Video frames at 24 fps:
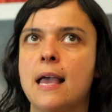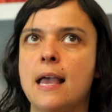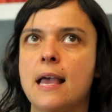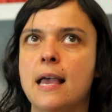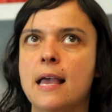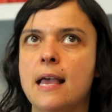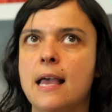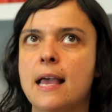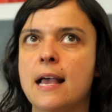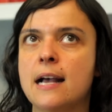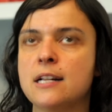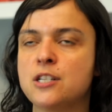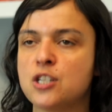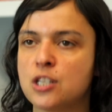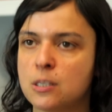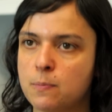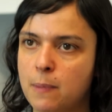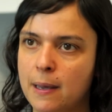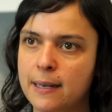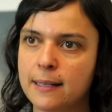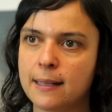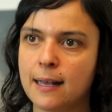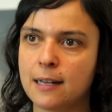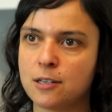é, é a
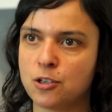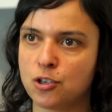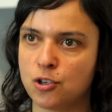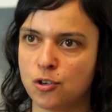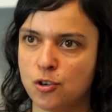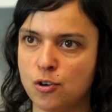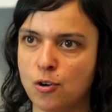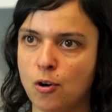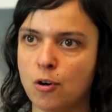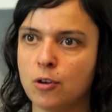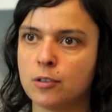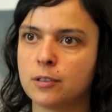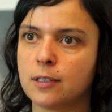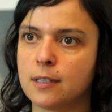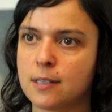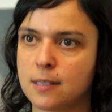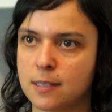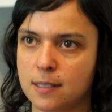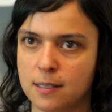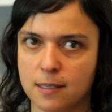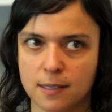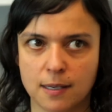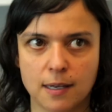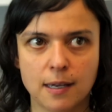disparidade de
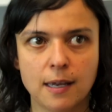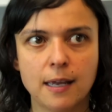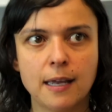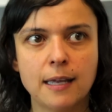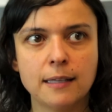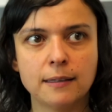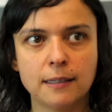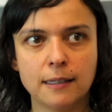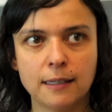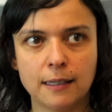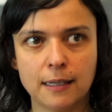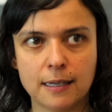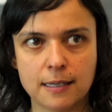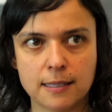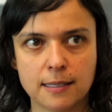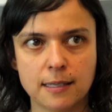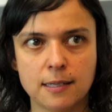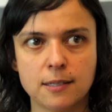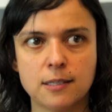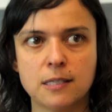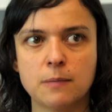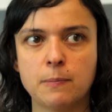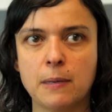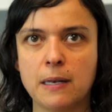notas entre
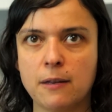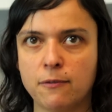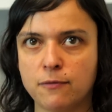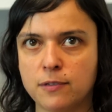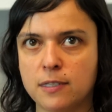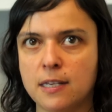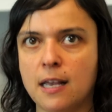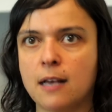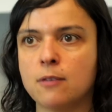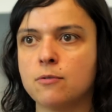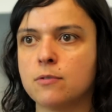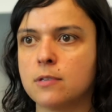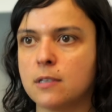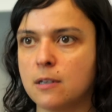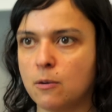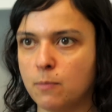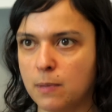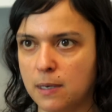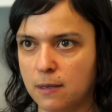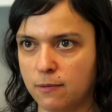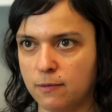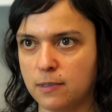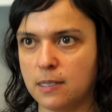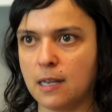ingressantes beneficiados e não
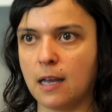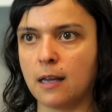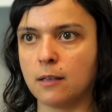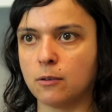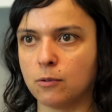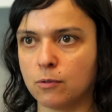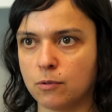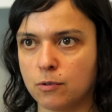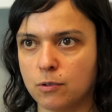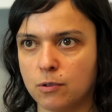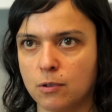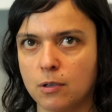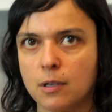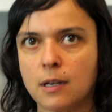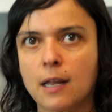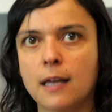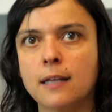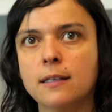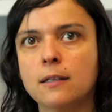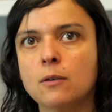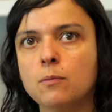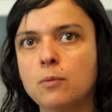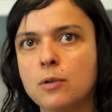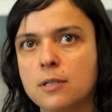beneficiados. Uhum.
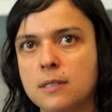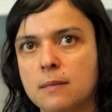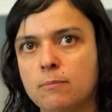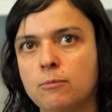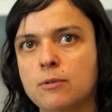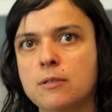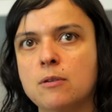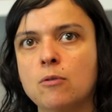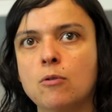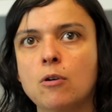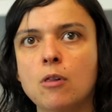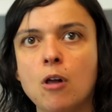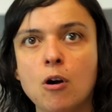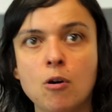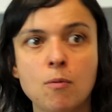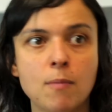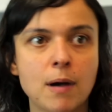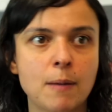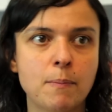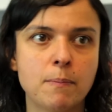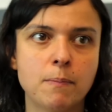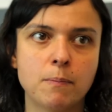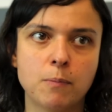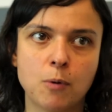Né? Então, por exemplo, se eu coloco
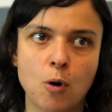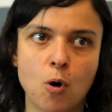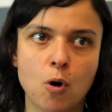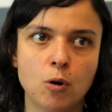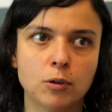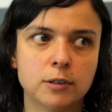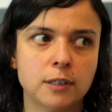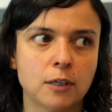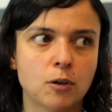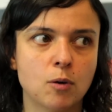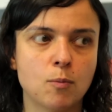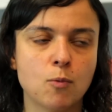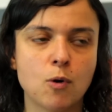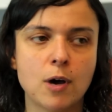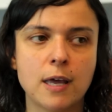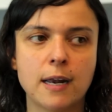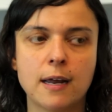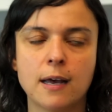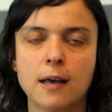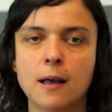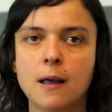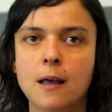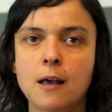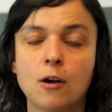uma cota, como
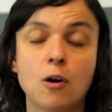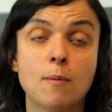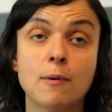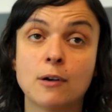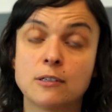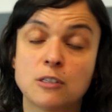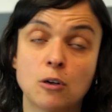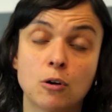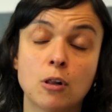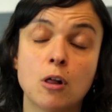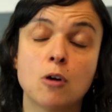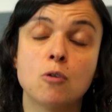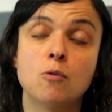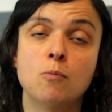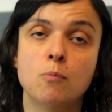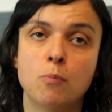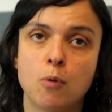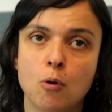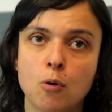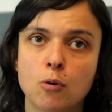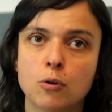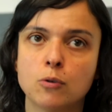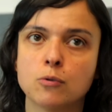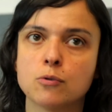era, como se coloca um
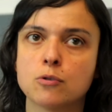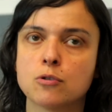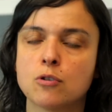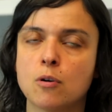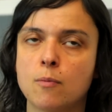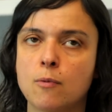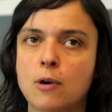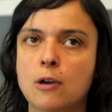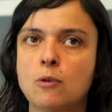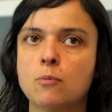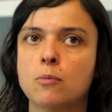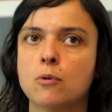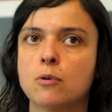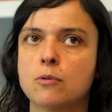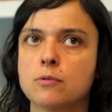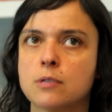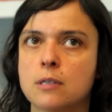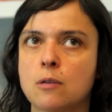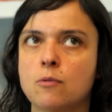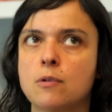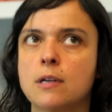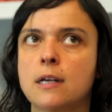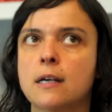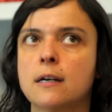bônus, como era o
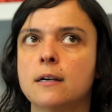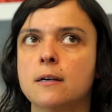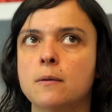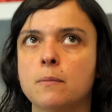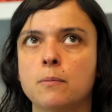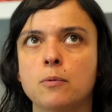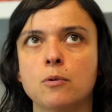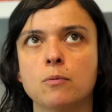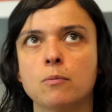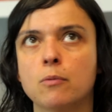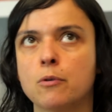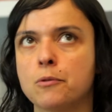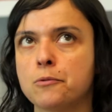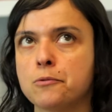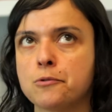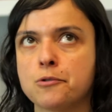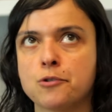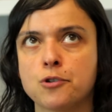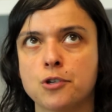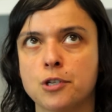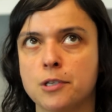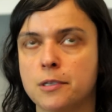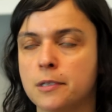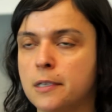bônus da Unicamp, um
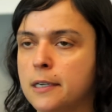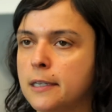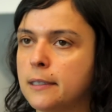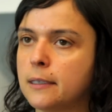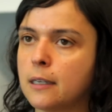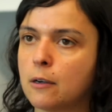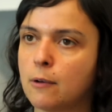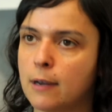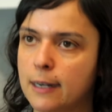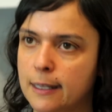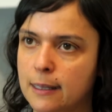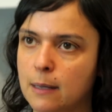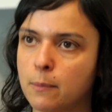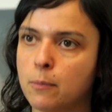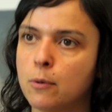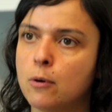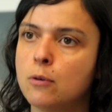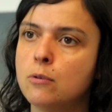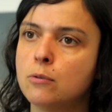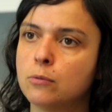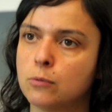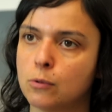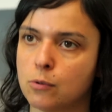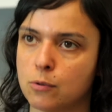bônus de 30, 40
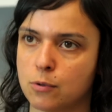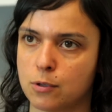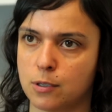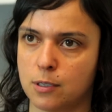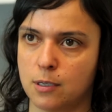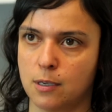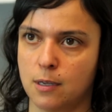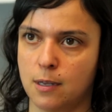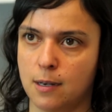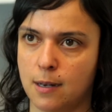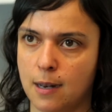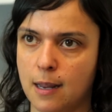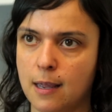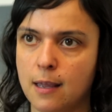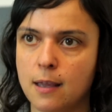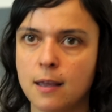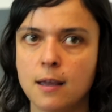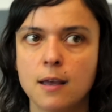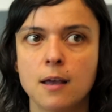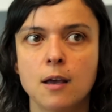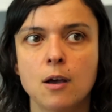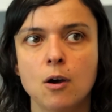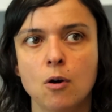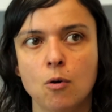pontos, né?
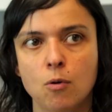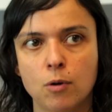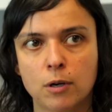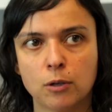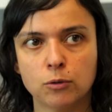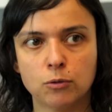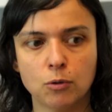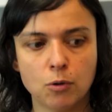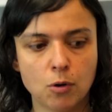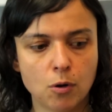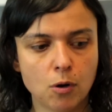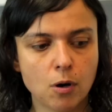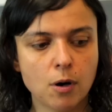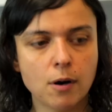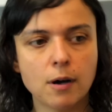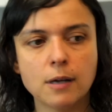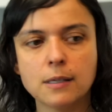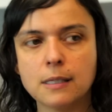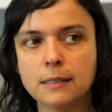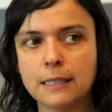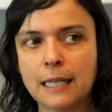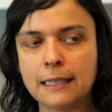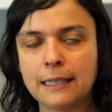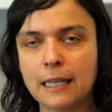o que eu estou
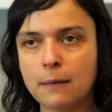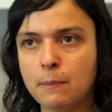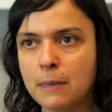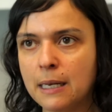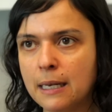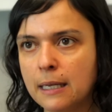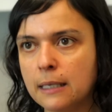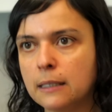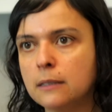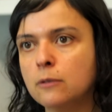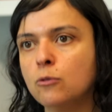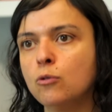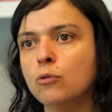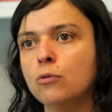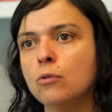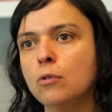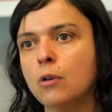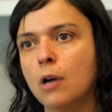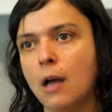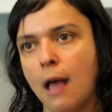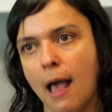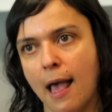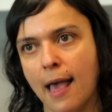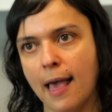
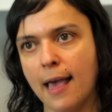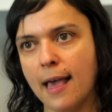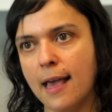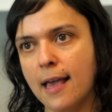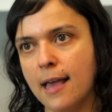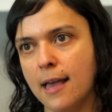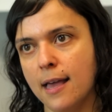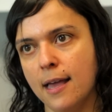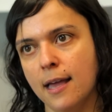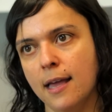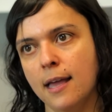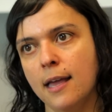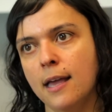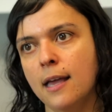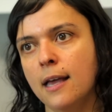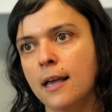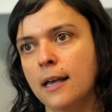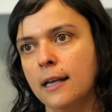determinando é